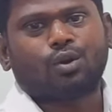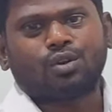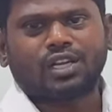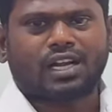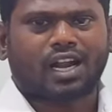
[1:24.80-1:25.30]

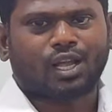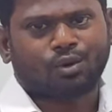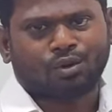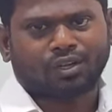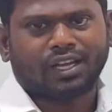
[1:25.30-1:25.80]
ரூட்டுக்கான
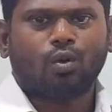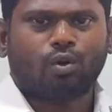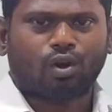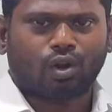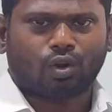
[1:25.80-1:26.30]
ரூட்டு
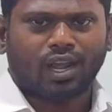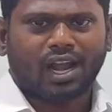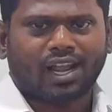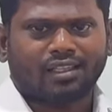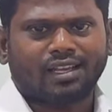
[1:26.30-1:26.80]
ஒரு
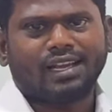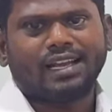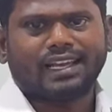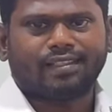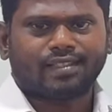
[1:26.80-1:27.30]
நோயானது
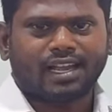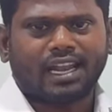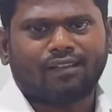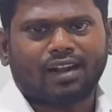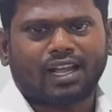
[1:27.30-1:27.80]
எந்த
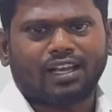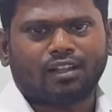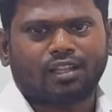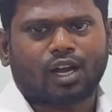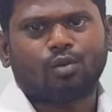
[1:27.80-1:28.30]
லெவல்ல
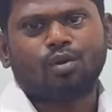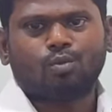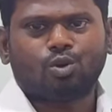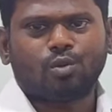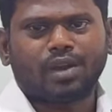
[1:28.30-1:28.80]
இருந்தாலும்
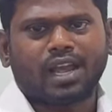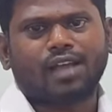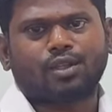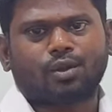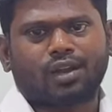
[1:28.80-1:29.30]
முழுமையா
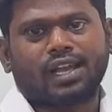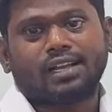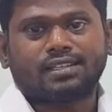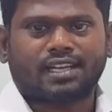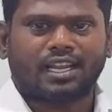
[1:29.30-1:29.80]
அந்த நோயை
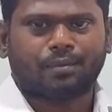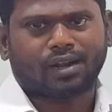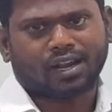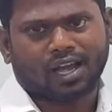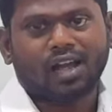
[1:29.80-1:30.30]
சரி
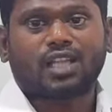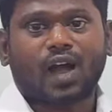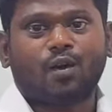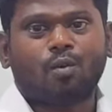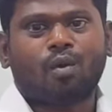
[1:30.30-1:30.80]
பண்ணலாம்
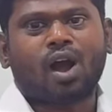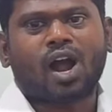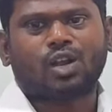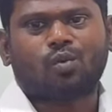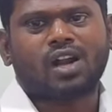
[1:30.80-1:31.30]
லாவோமா
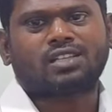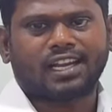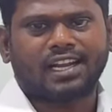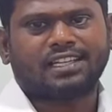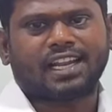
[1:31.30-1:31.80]
அட்வான்ஸ்
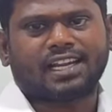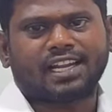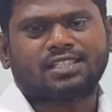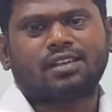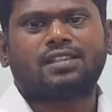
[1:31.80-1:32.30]
நீலிங்
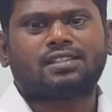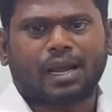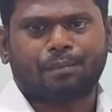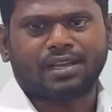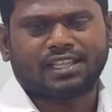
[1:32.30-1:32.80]
டெக்னிக்ஸ் வித்
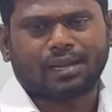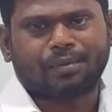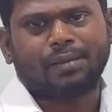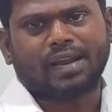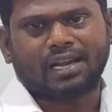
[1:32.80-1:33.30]
கப்பிங்
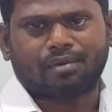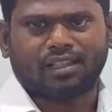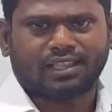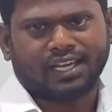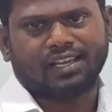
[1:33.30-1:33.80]
தெரப்பியை பயன்படுத்தி